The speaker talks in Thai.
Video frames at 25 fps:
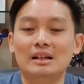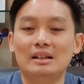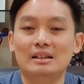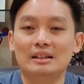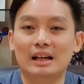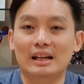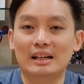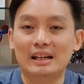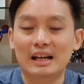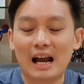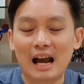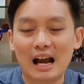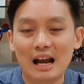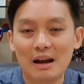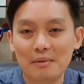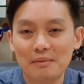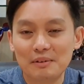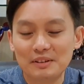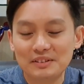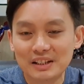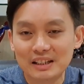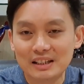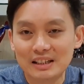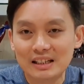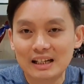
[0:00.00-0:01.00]
ใน
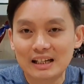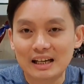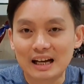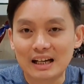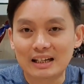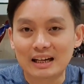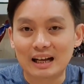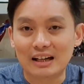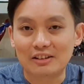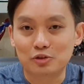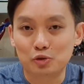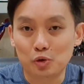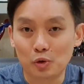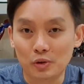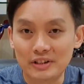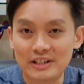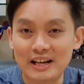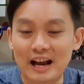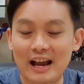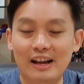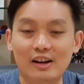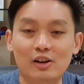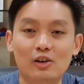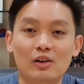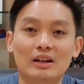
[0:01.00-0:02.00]
5%ที่อาการหนักส่วนให
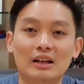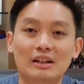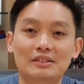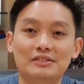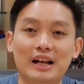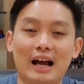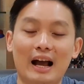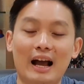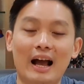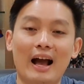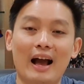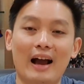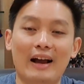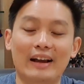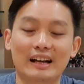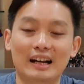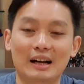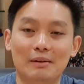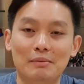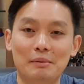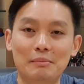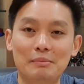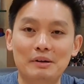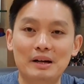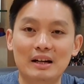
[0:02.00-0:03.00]
ญ่ก็รักษาหายครั
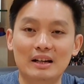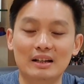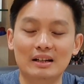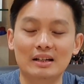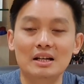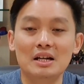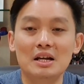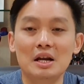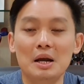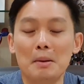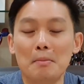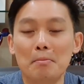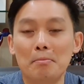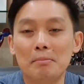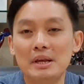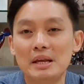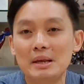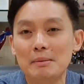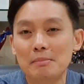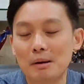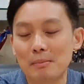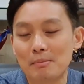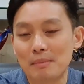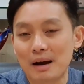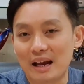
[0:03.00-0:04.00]
บเพื่อนๆมี
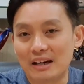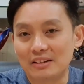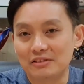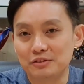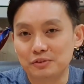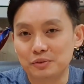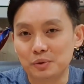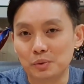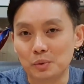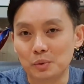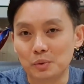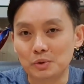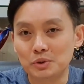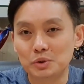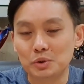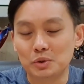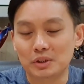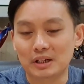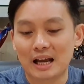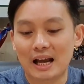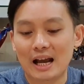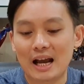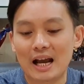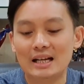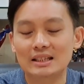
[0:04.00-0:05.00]
ประมาณ
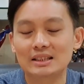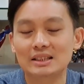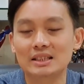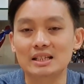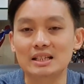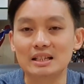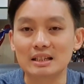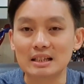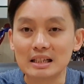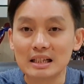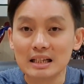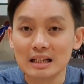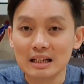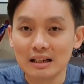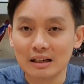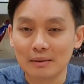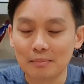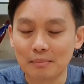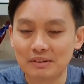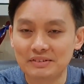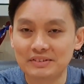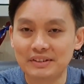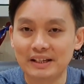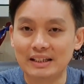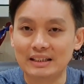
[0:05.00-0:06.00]
0.5 ถึง
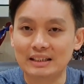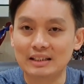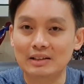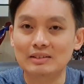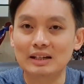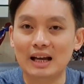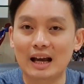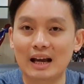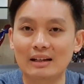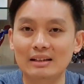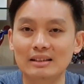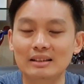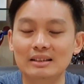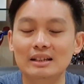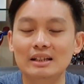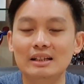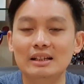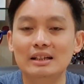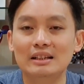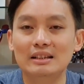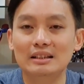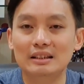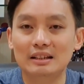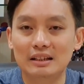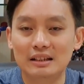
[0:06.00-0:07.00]
1%เท่านั้น
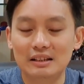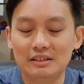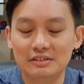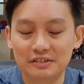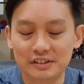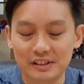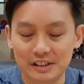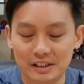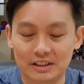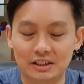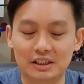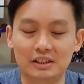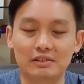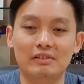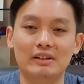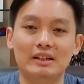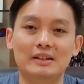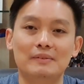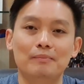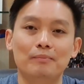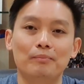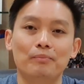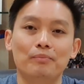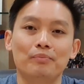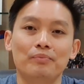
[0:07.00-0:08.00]
ที่เสียชีวิต
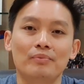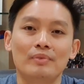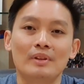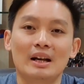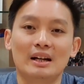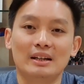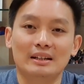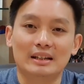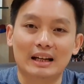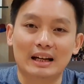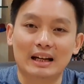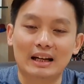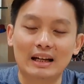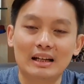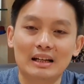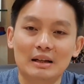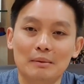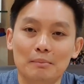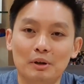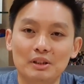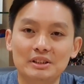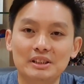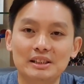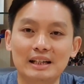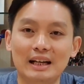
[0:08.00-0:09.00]
นะ
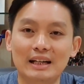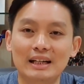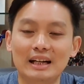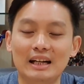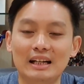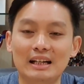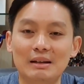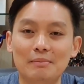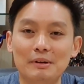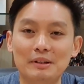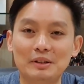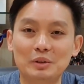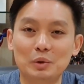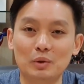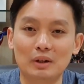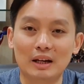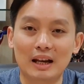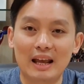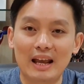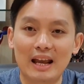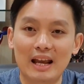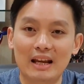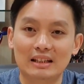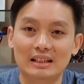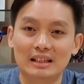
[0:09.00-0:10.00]
เพราะฉะนั้นอันนี้เป็นตัว
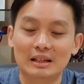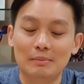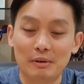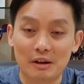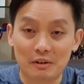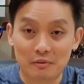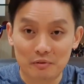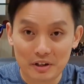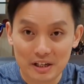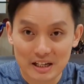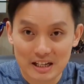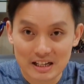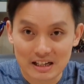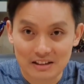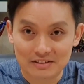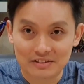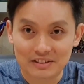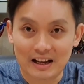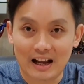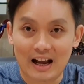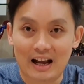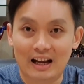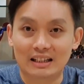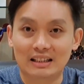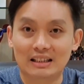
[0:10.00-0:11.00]
เลขที่เป็นวิทยา
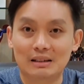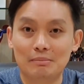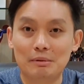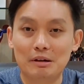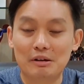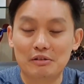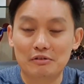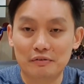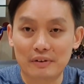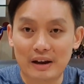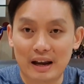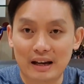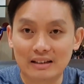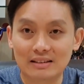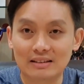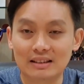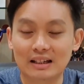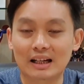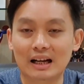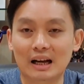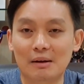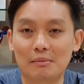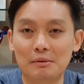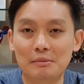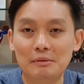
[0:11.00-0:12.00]
ศาสตร์ที่เป็นแฟกต์
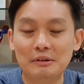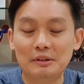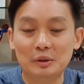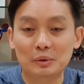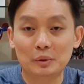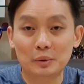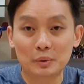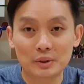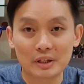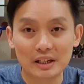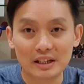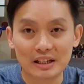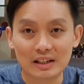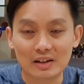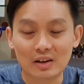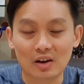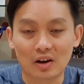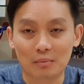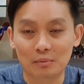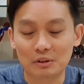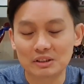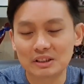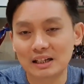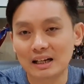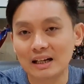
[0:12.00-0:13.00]
นะครับ เพื่อนๆต้องรู้อย่างนี้ก่อน
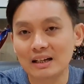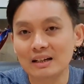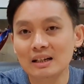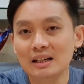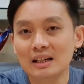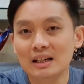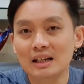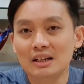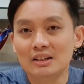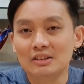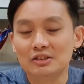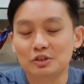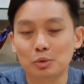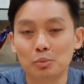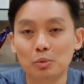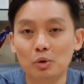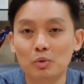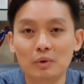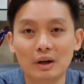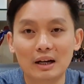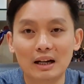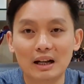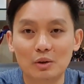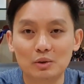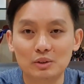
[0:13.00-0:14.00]
เพราะฉะนั้นสมมุติ
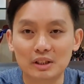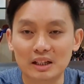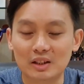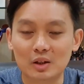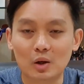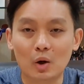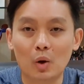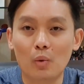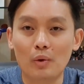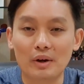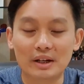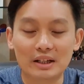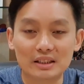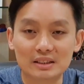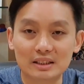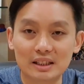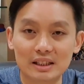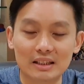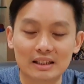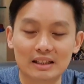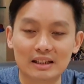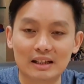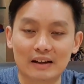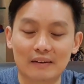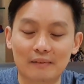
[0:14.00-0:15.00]
ว่าเราติดโควิดจริ
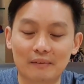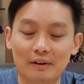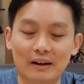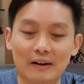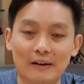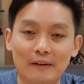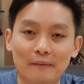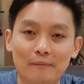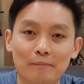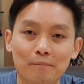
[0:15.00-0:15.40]
งๆเนี่ยนะ